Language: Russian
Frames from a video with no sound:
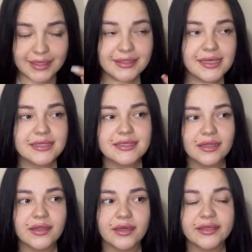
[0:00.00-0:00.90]
не
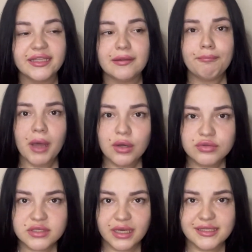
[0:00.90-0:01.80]
делая какие-то
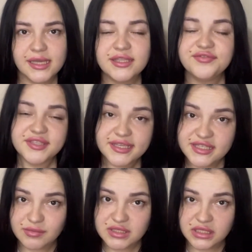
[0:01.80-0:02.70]
паузы, хотя не все с
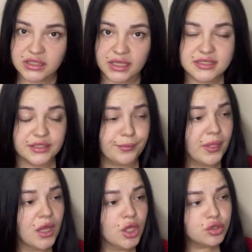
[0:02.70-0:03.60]
ними согласны,
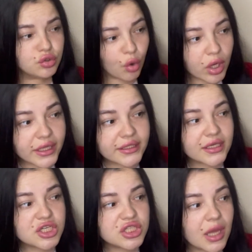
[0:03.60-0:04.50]
то,
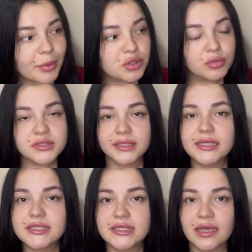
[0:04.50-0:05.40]
конечно, потом,
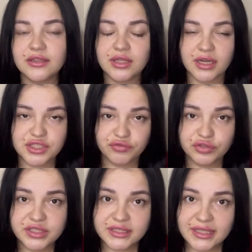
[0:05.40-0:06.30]
знаете, я
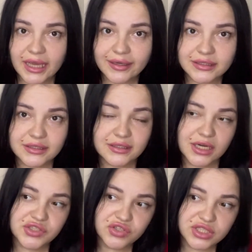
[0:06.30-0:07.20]
наращиваю 3D, а когда ты
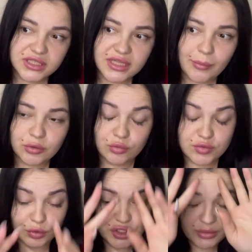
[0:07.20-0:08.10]
наращиваешь 3D, потом
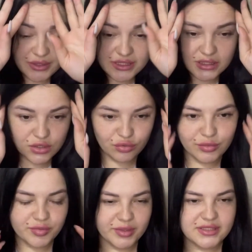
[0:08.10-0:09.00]
смотришь на мои ресницы,
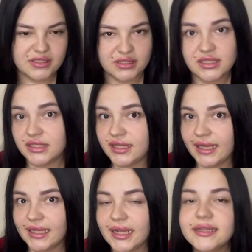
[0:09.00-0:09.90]
думаешь, простите, это
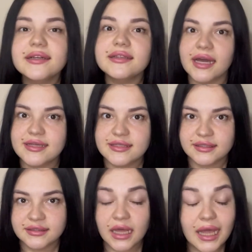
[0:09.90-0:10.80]
3D или это
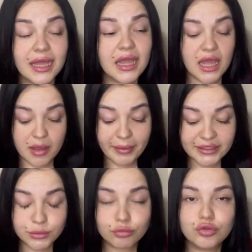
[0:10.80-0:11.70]
классика, да?
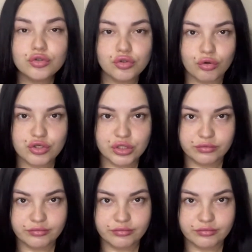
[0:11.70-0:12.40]
Поэтому тут тоже